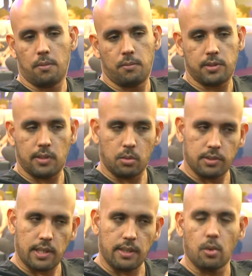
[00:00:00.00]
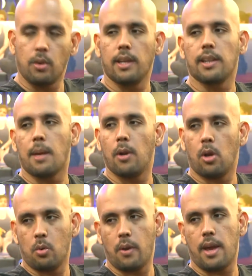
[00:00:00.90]
você consegue conectar
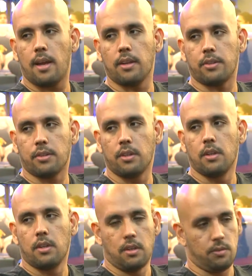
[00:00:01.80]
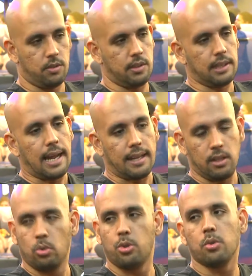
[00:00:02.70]
melhor com elas você está
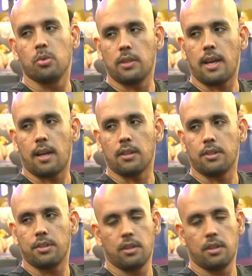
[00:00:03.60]
rindo junto delas.